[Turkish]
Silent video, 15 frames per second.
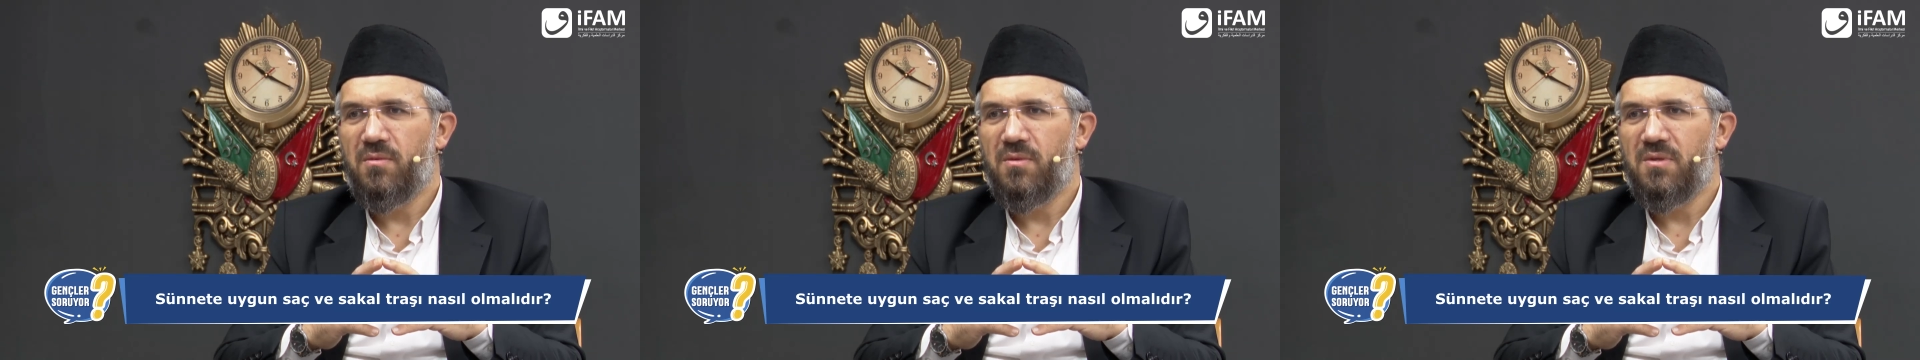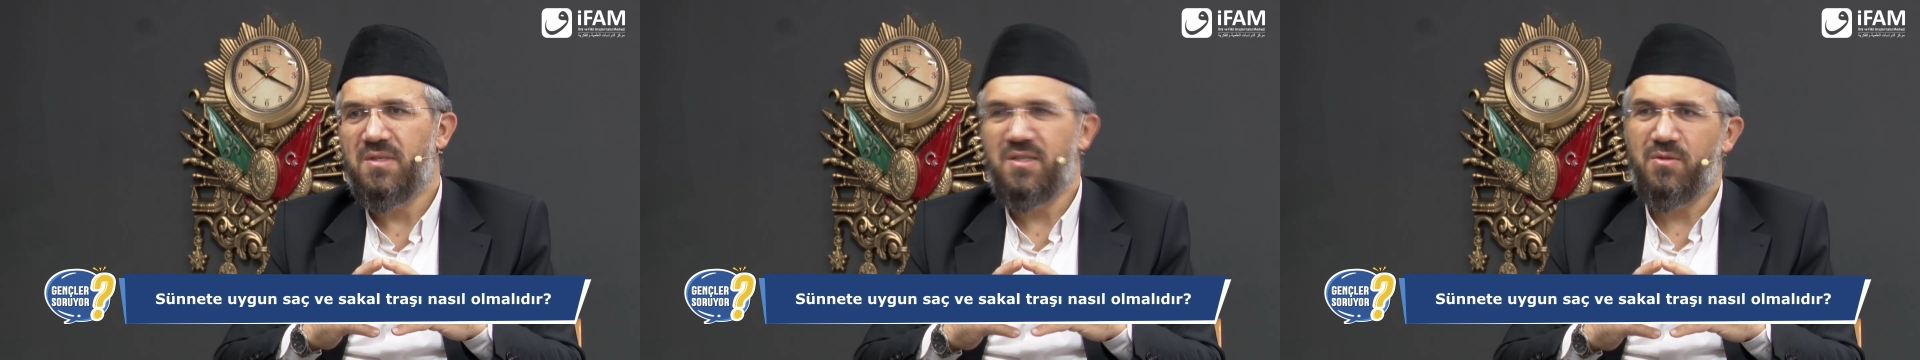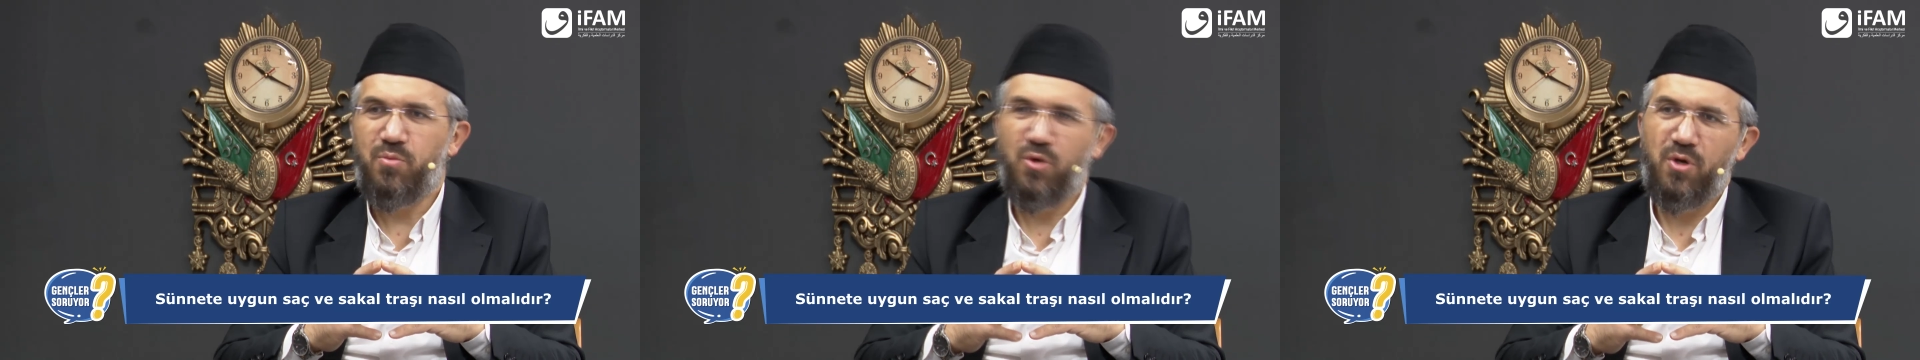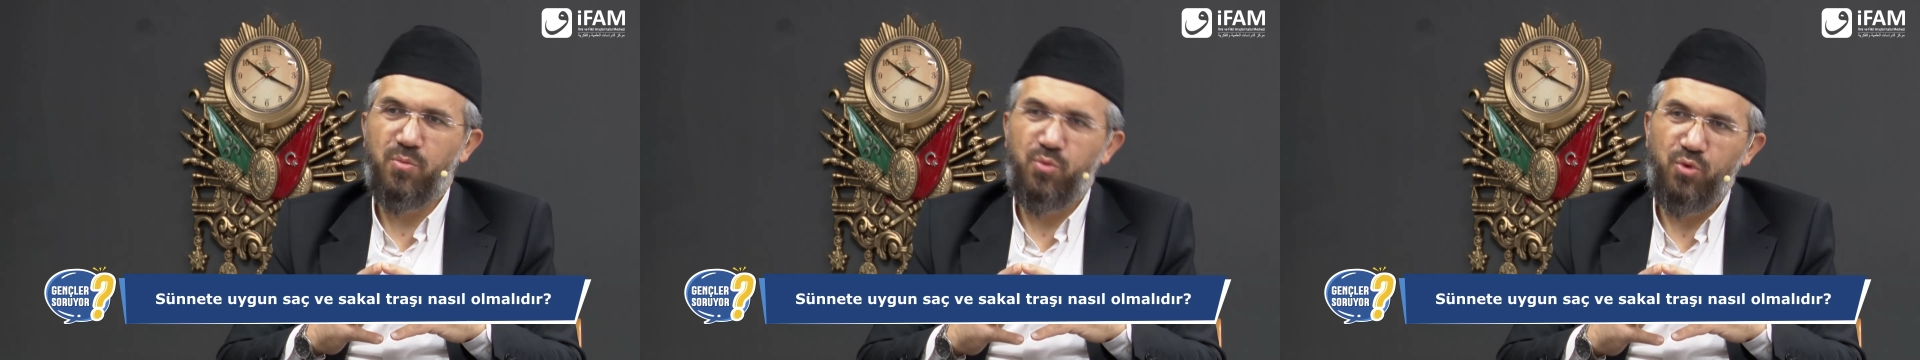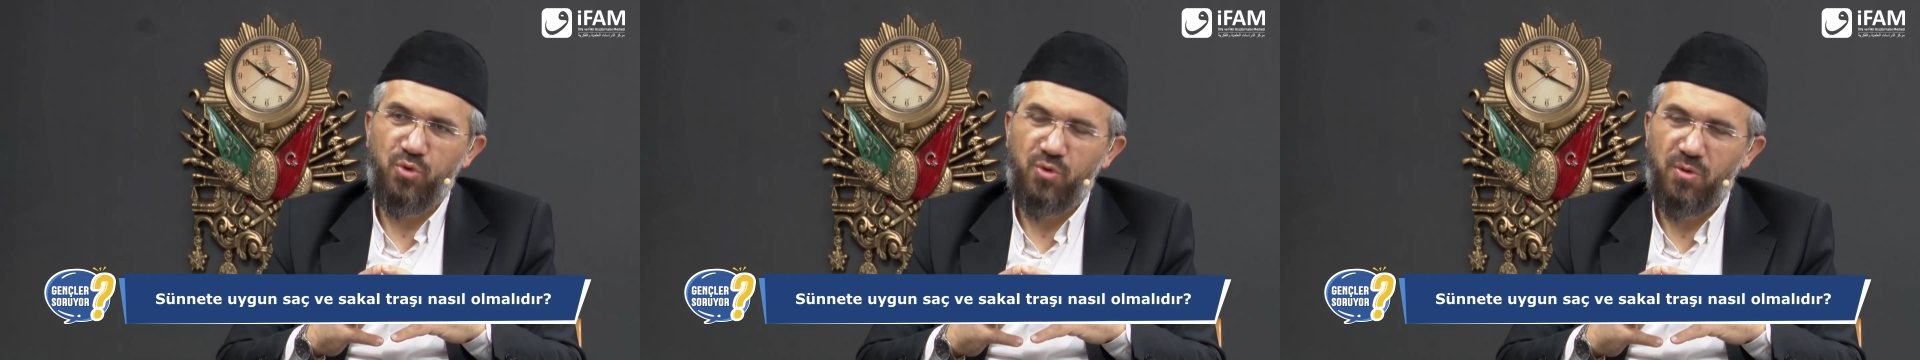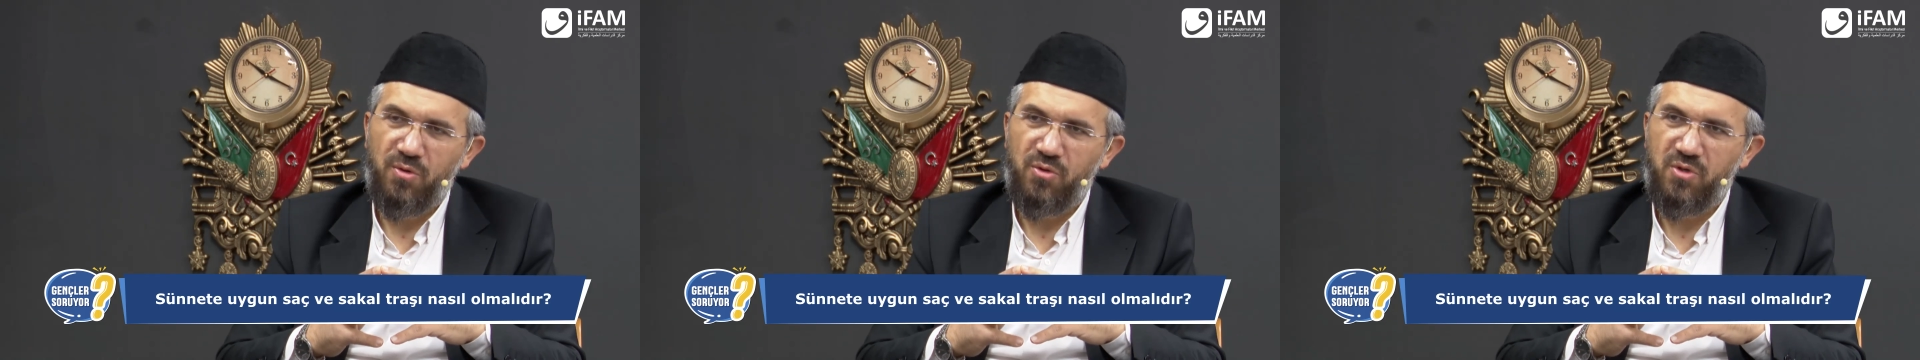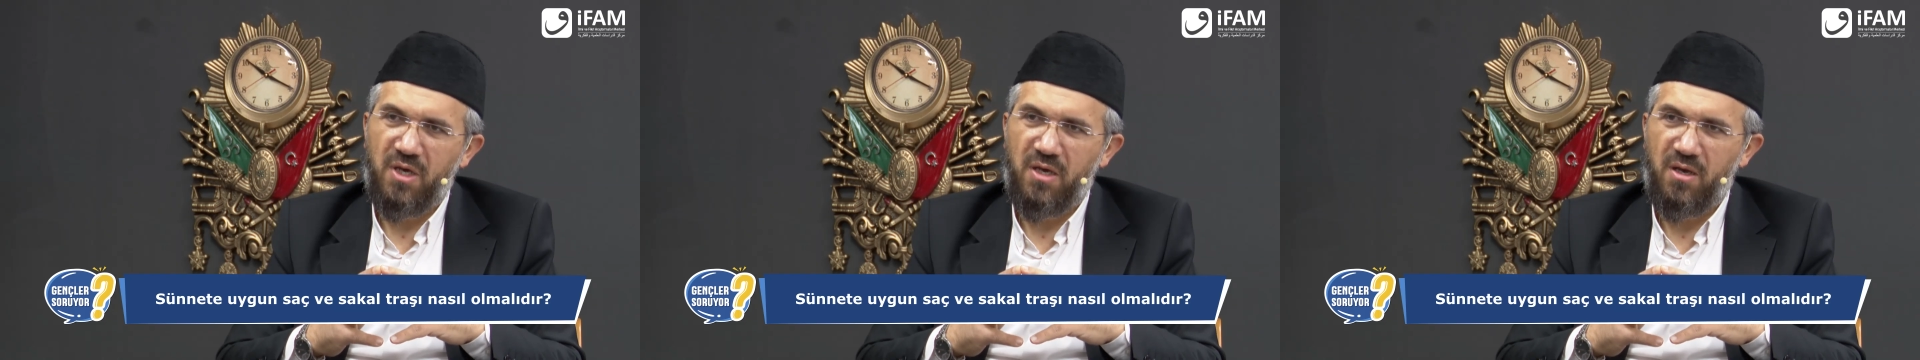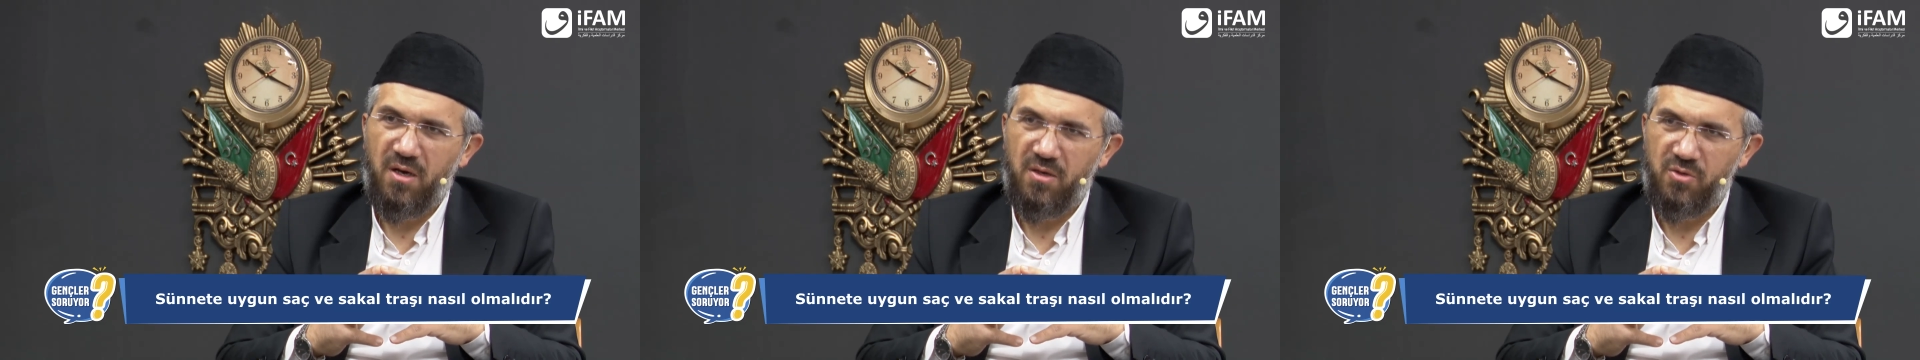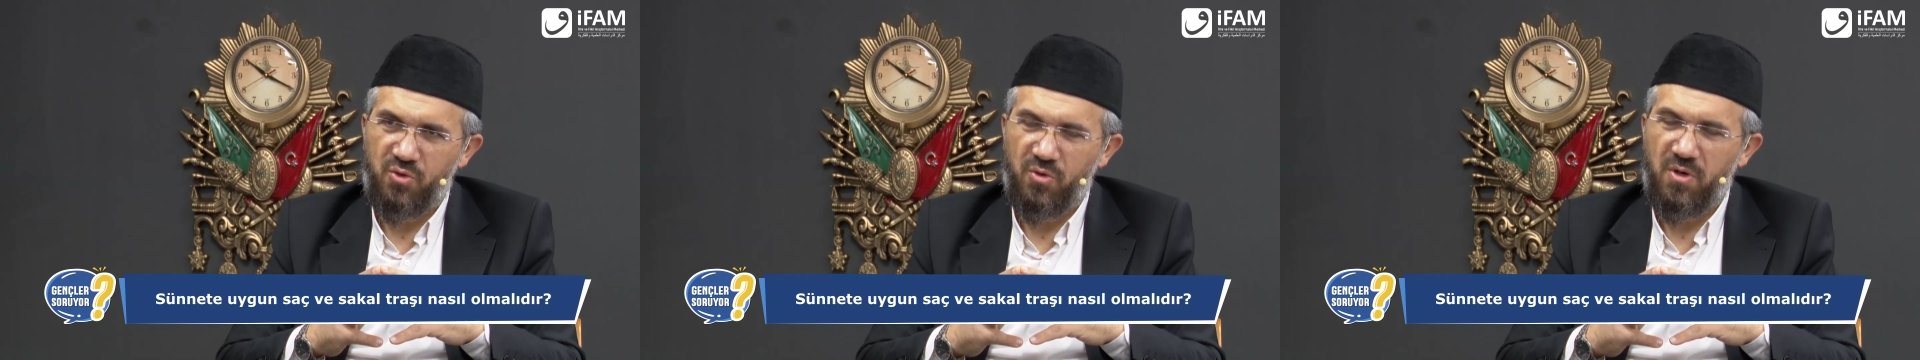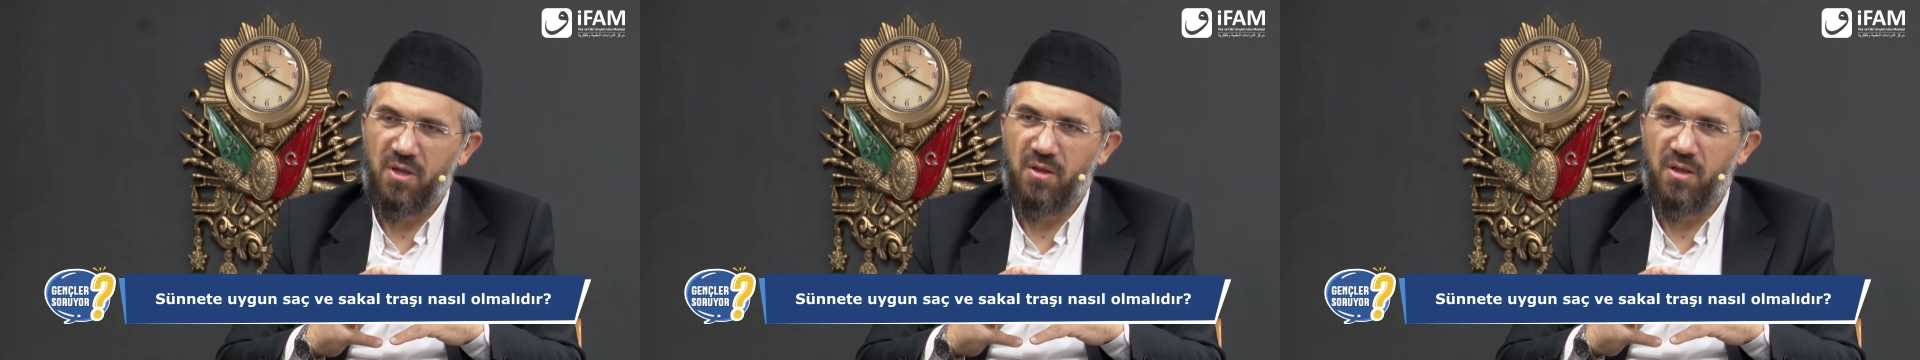Siz böyle buyurdunuz ya
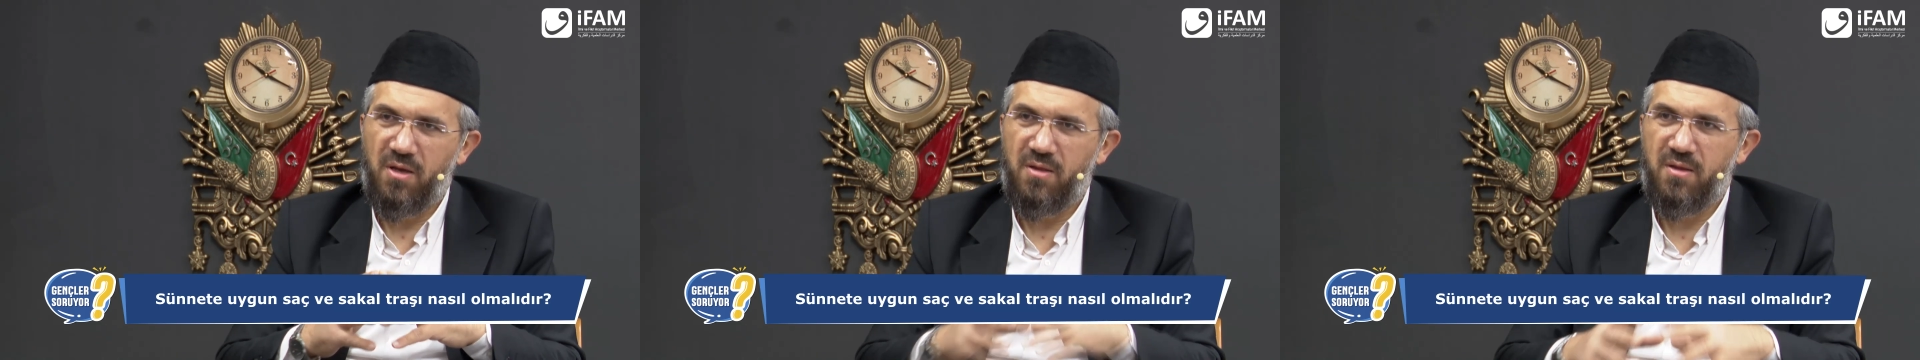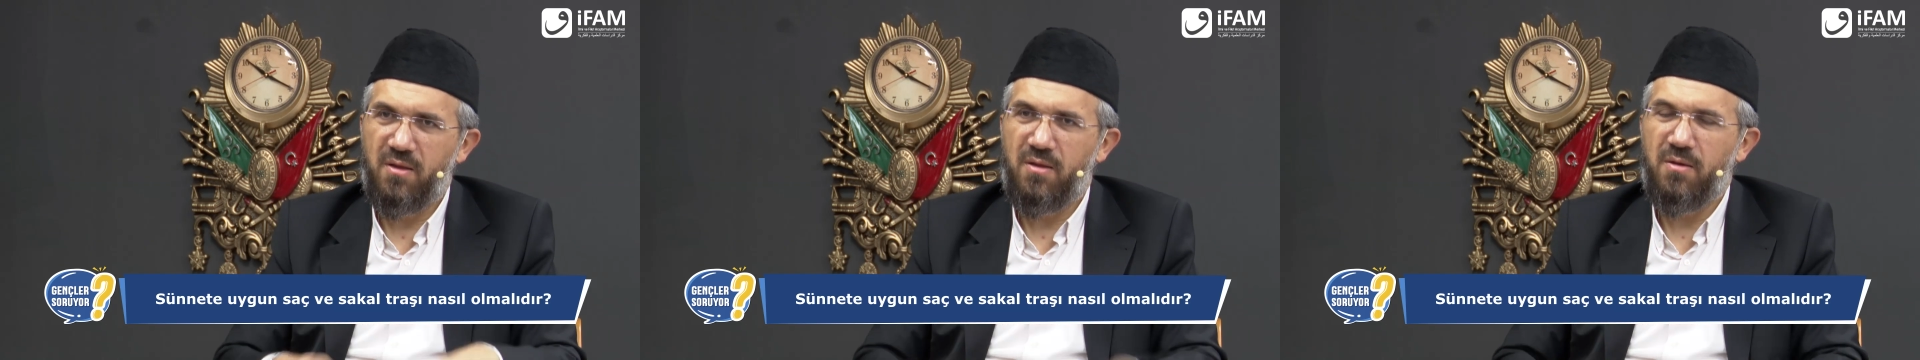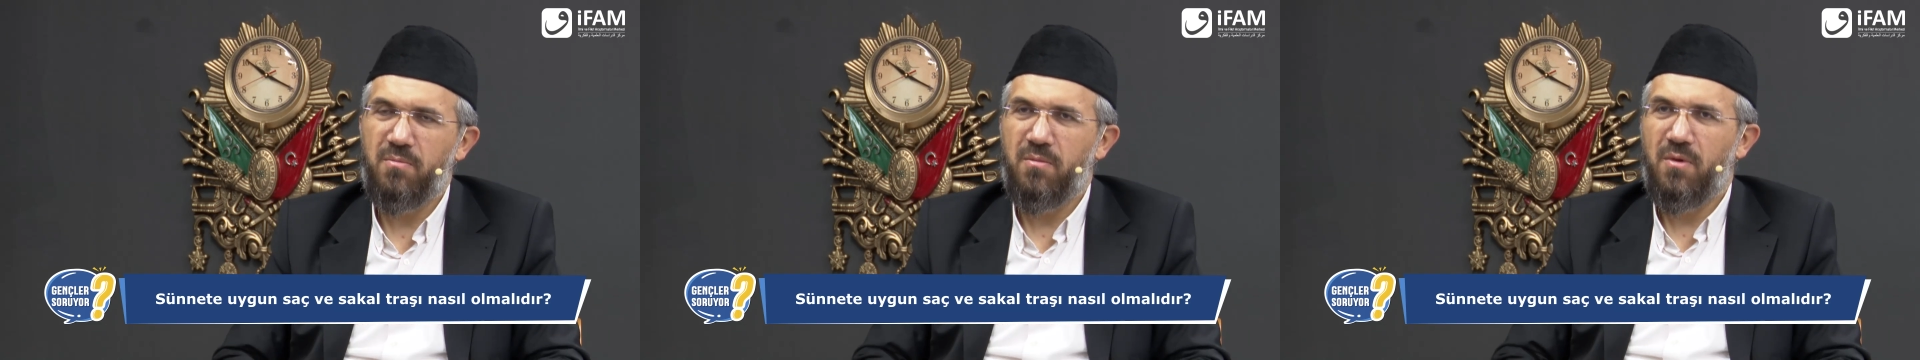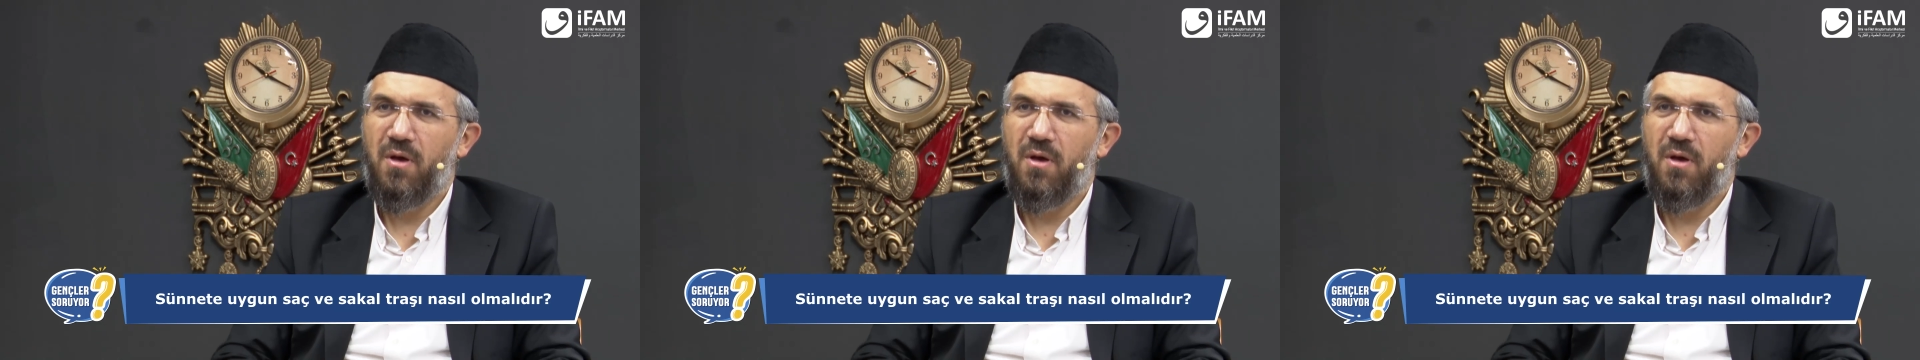Resulallah dedim.